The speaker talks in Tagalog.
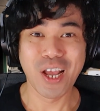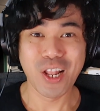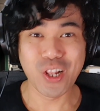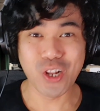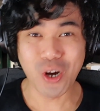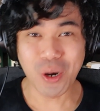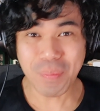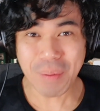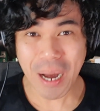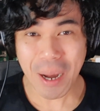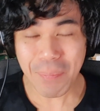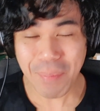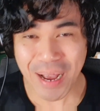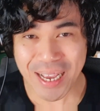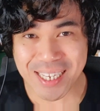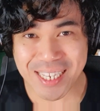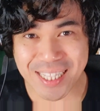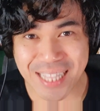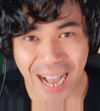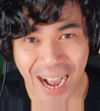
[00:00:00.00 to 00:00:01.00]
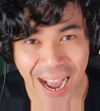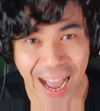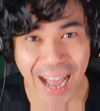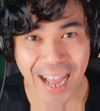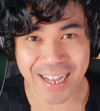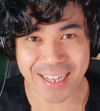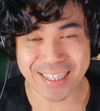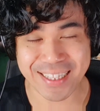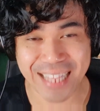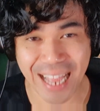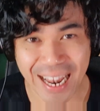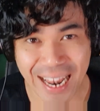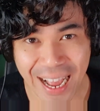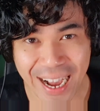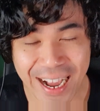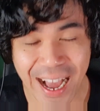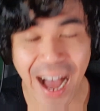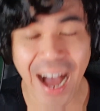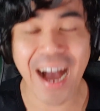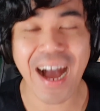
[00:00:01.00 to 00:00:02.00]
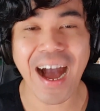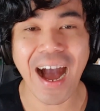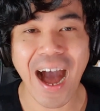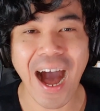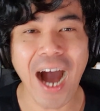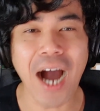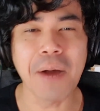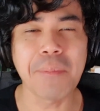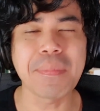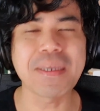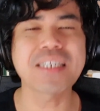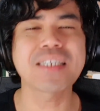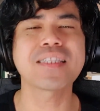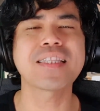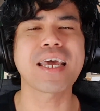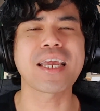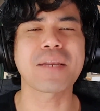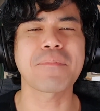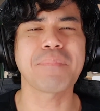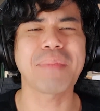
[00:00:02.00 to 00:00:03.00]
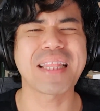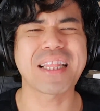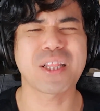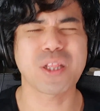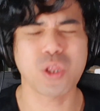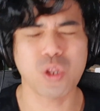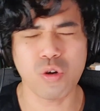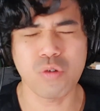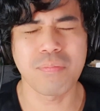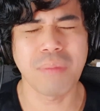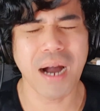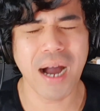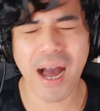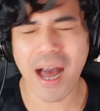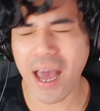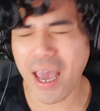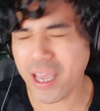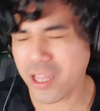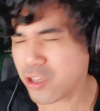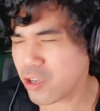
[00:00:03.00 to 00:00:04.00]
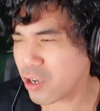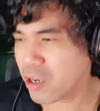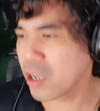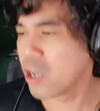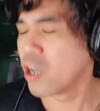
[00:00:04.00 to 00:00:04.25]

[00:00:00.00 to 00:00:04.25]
Lumabas na nga talaga ang Mr. Meat to mga idol.